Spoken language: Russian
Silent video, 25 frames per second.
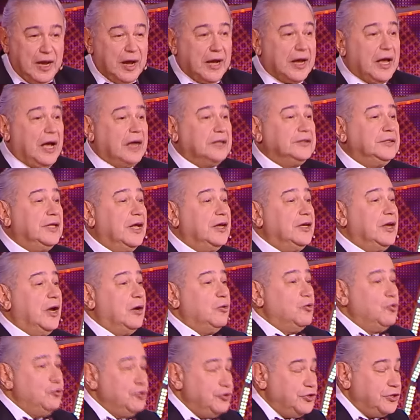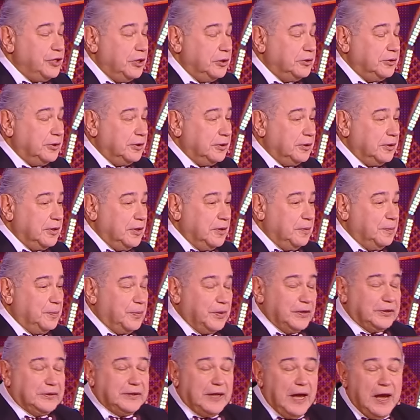а когда научат,
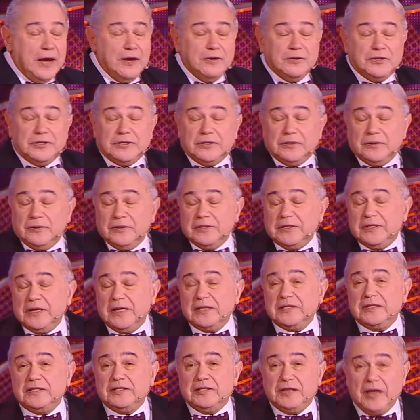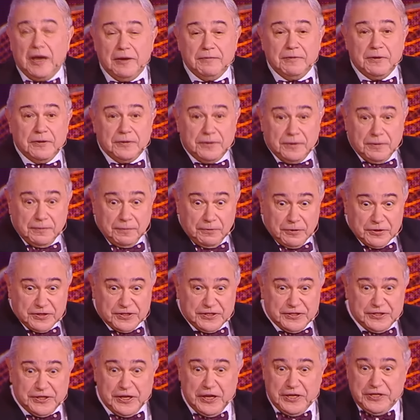пытаются заставить его
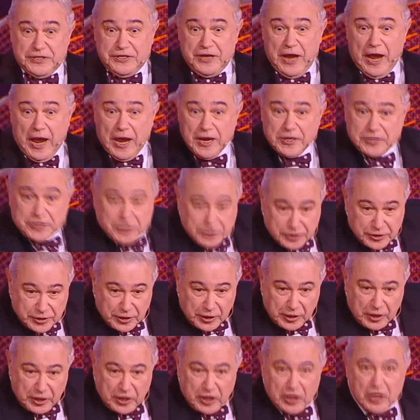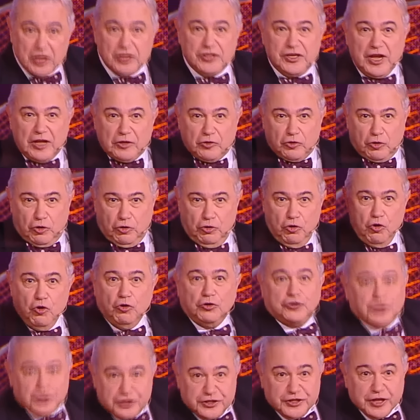сидеть и
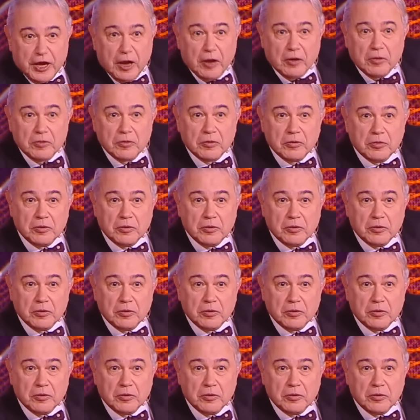заткнуться.